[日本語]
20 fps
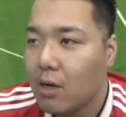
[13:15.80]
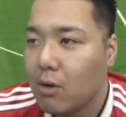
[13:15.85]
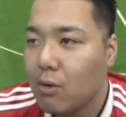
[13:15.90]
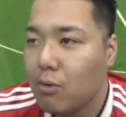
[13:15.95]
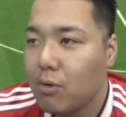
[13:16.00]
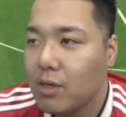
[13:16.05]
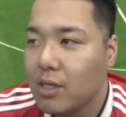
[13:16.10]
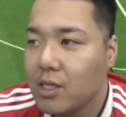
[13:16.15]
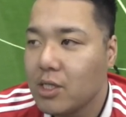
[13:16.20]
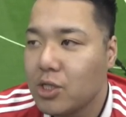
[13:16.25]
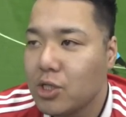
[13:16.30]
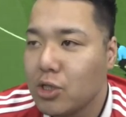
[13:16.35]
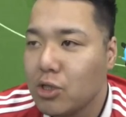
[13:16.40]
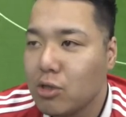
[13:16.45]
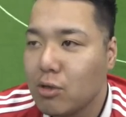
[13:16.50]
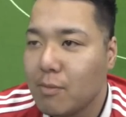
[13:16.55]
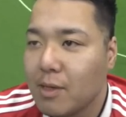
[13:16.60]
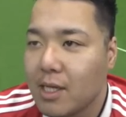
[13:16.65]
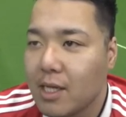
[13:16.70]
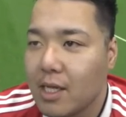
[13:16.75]
これで
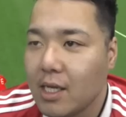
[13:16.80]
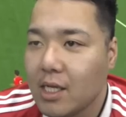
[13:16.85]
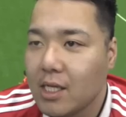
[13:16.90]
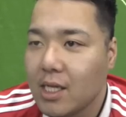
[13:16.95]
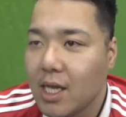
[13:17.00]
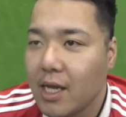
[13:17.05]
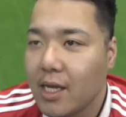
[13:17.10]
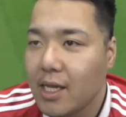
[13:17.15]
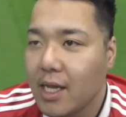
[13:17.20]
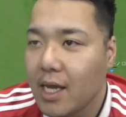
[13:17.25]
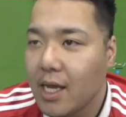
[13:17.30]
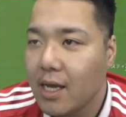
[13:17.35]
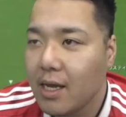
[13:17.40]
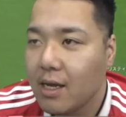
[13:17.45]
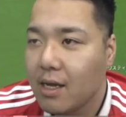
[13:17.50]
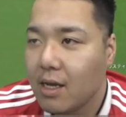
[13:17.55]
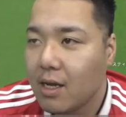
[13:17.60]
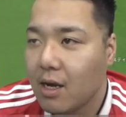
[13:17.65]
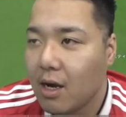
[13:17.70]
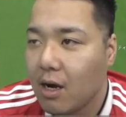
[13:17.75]
シュートまで行きたいね。
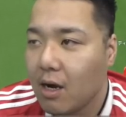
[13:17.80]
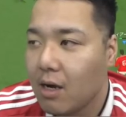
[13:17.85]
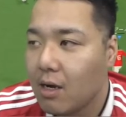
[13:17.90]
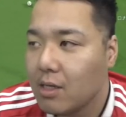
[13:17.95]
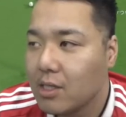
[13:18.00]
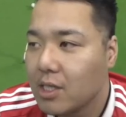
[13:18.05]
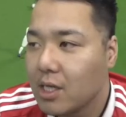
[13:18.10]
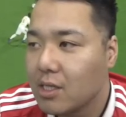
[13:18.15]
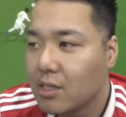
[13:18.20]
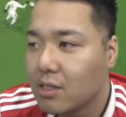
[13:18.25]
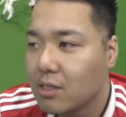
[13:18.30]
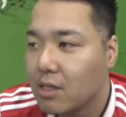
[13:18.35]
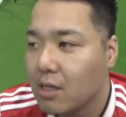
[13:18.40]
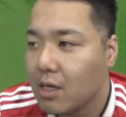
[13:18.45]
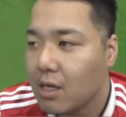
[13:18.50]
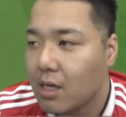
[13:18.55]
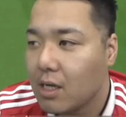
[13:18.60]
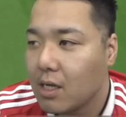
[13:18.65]
あ、チャンス？